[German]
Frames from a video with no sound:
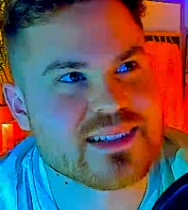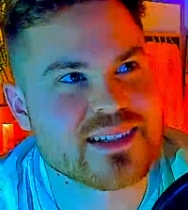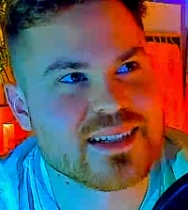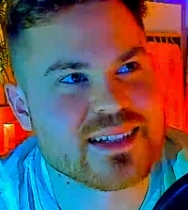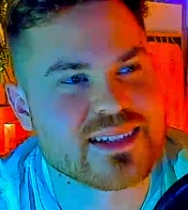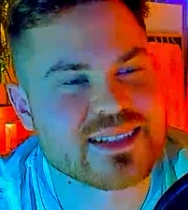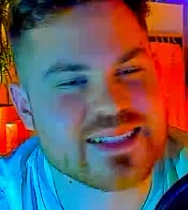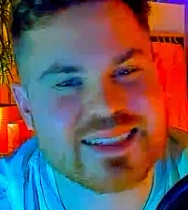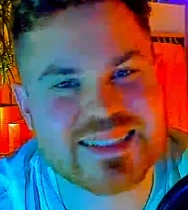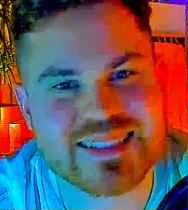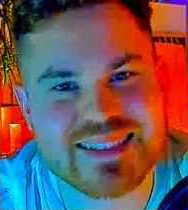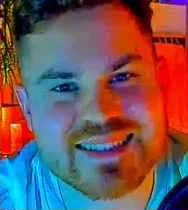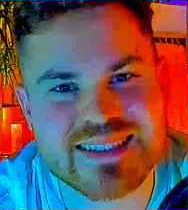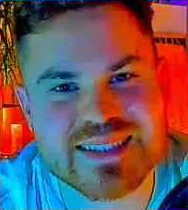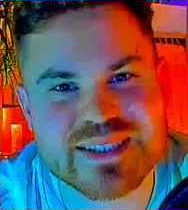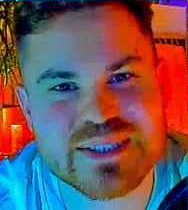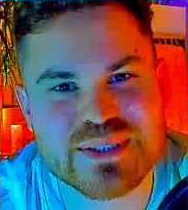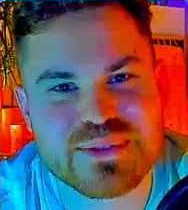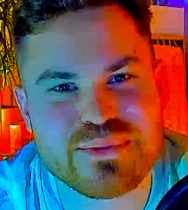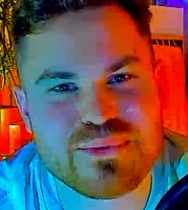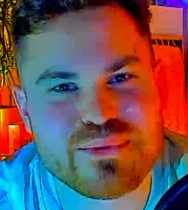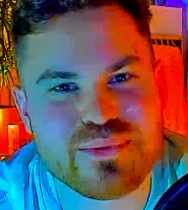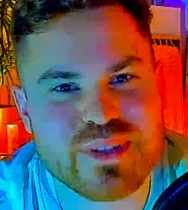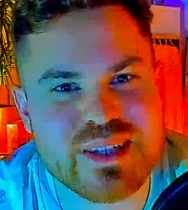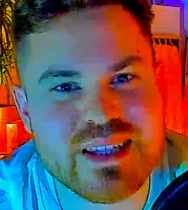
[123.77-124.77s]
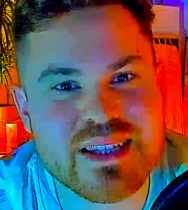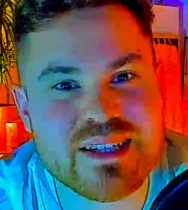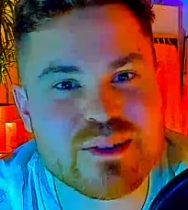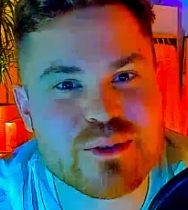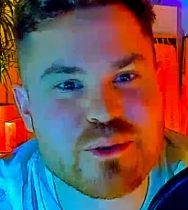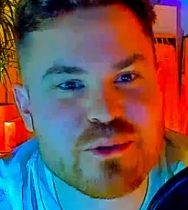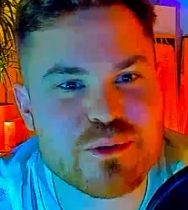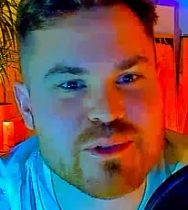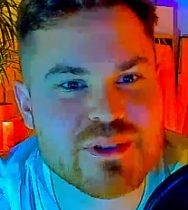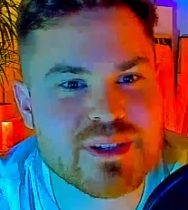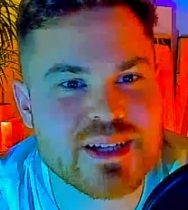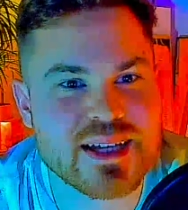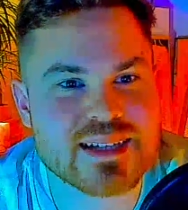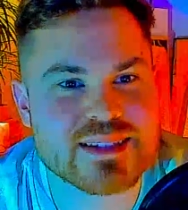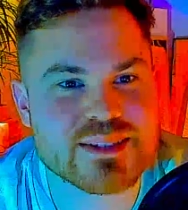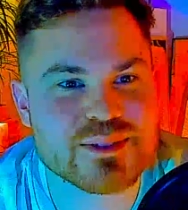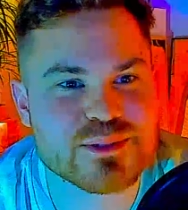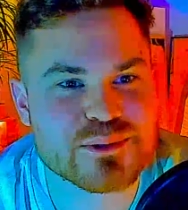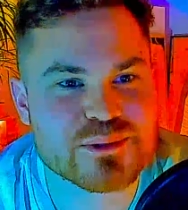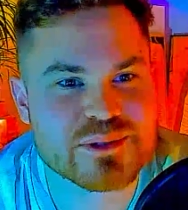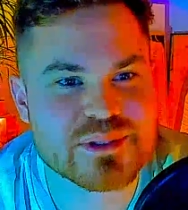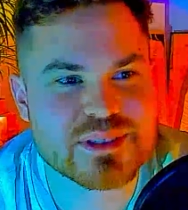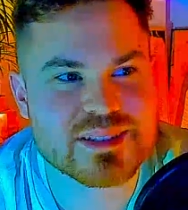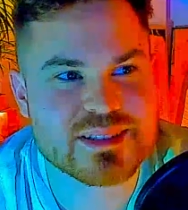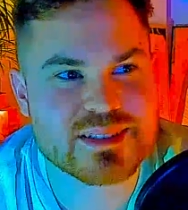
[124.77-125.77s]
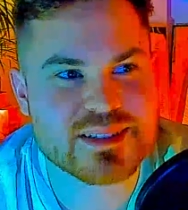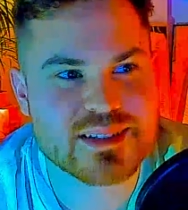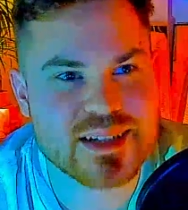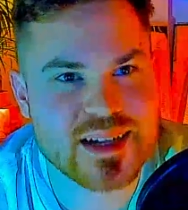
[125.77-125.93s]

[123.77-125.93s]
Das ist das 401.